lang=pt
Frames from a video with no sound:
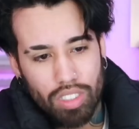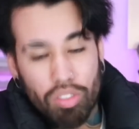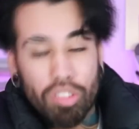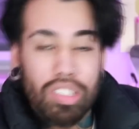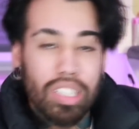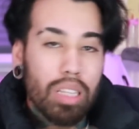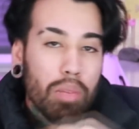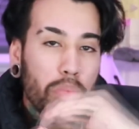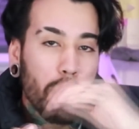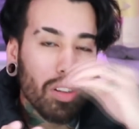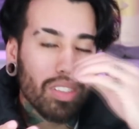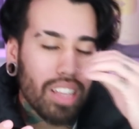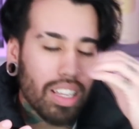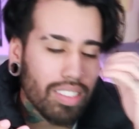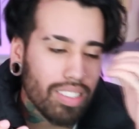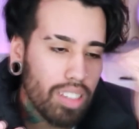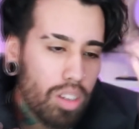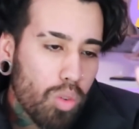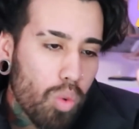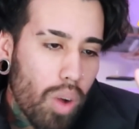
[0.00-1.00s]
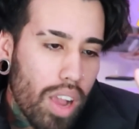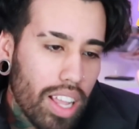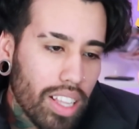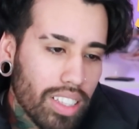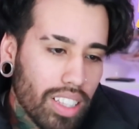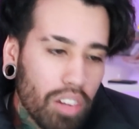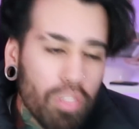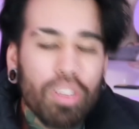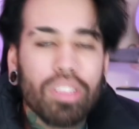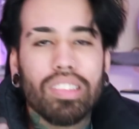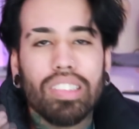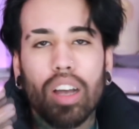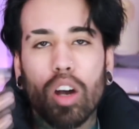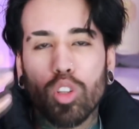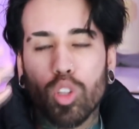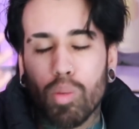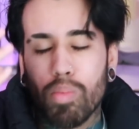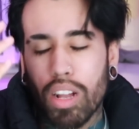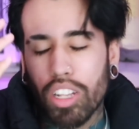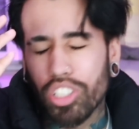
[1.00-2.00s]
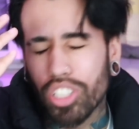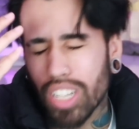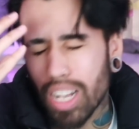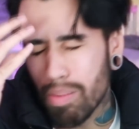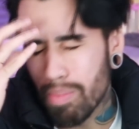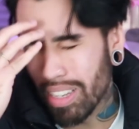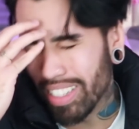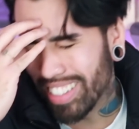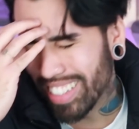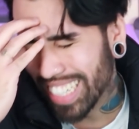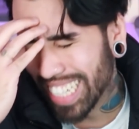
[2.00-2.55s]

Se você depositar 50, você automaticamente